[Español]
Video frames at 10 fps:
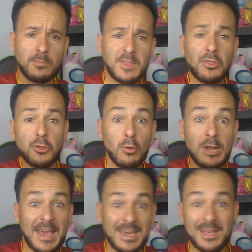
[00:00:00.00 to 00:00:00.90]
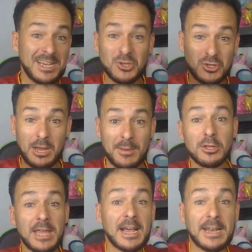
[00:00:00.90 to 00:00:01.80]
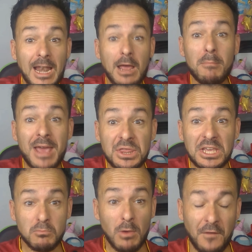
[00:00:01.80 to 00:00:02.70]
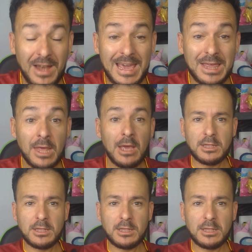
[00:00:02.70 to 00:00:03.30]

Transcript: Dando un like y suscribiéndote al canal me haces muy feliz.